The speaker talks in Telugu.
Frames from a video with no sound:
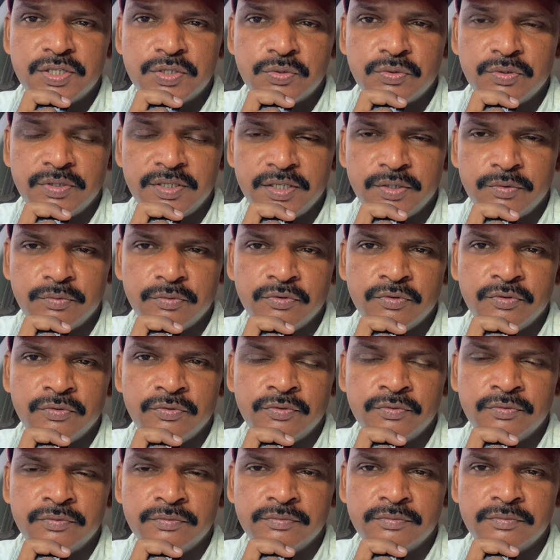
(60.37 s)
చేసుకొని నేను
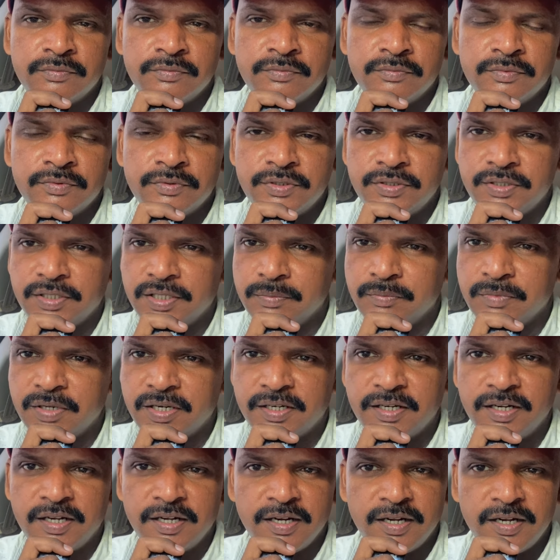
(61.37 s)
షేర్
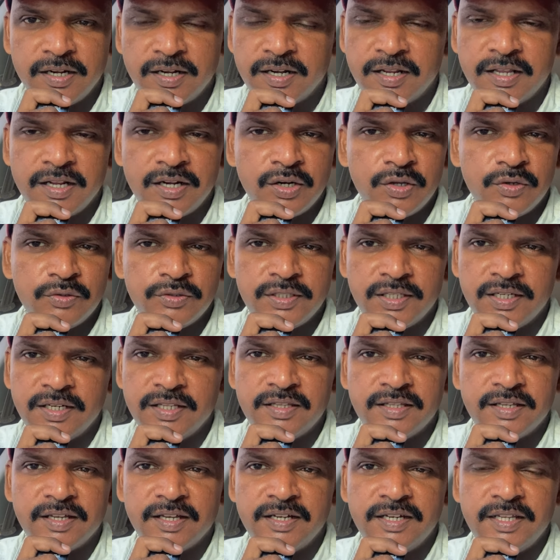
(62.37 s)
మార్కెట్ ఎంటర్ అయ్యాను నాకు
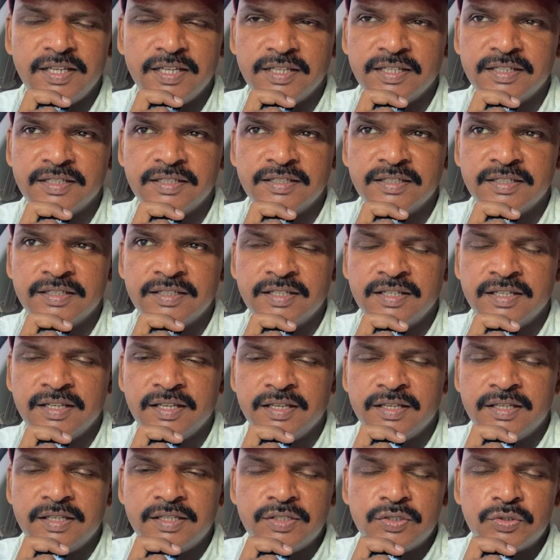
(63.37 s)
తెలియదు కానీ
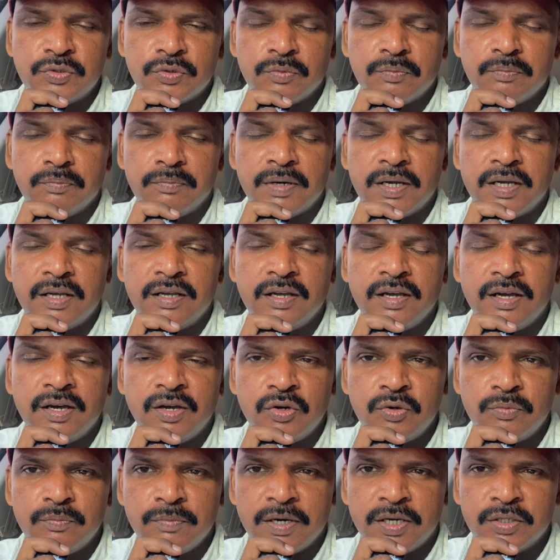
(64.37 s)
సో
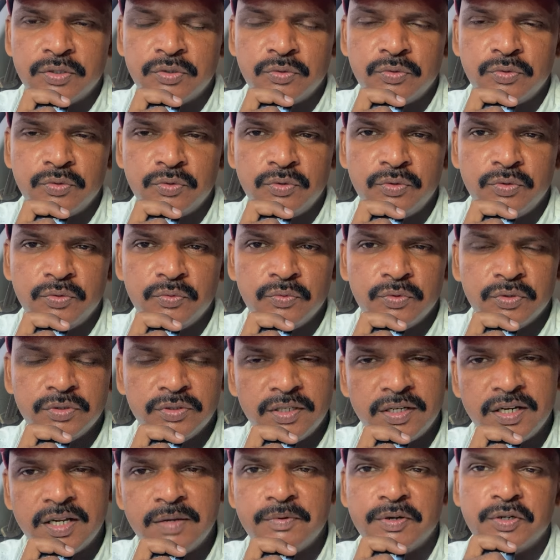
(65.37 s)
బంగారు బాతుకూట్లు
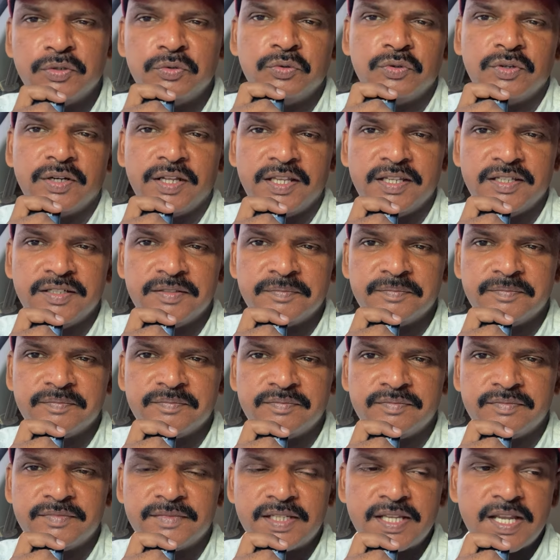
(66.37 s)
వద్దన పెడుతున్నాయి
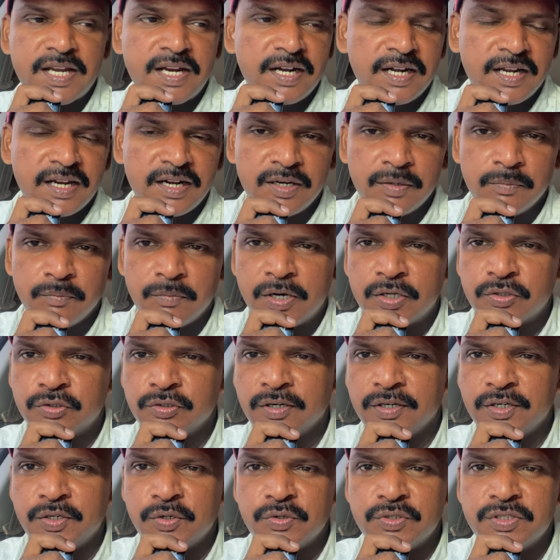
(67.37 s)
ఎక్కడెక్కడ
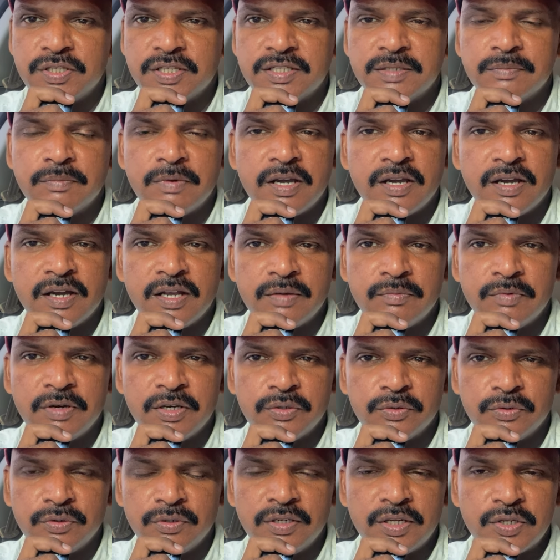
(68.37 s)
బాతులన్నీ వచ్చేసి బంగారు
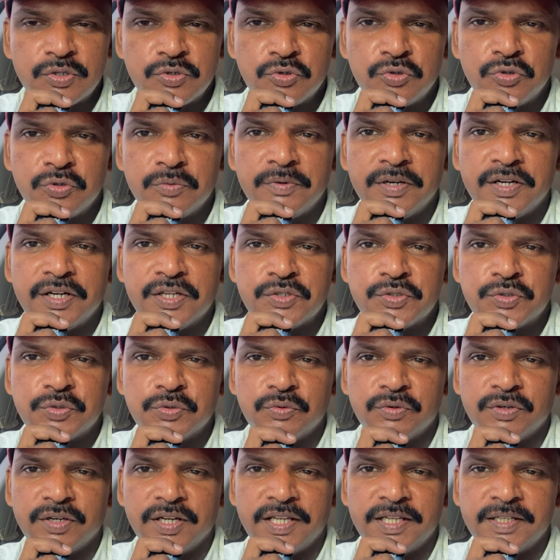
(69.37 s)
బాతుకూట్లు నా చుట్టూ పెట్టేస్తూ
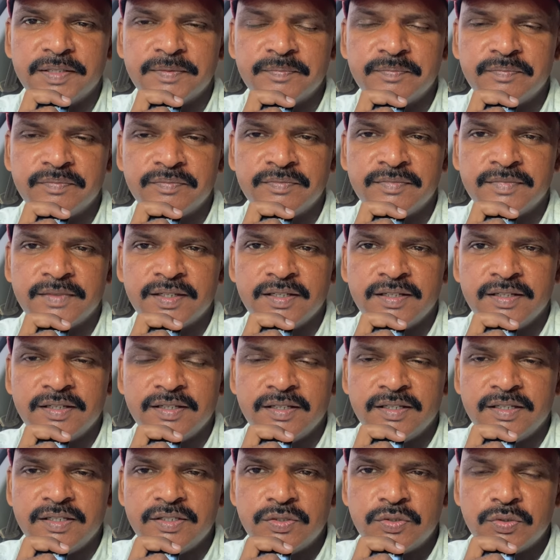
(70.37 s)
ఉన్నాయి
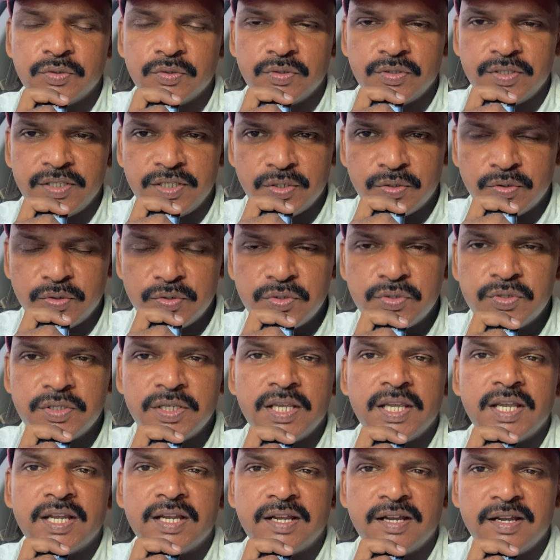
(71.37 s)
సో ఈరోజు
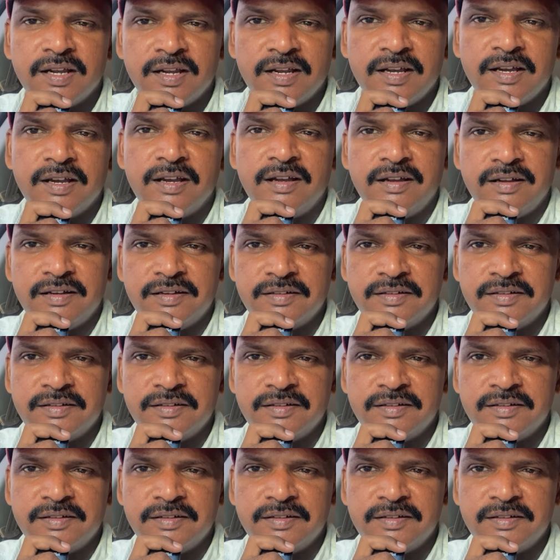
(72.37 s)
ఏకంగా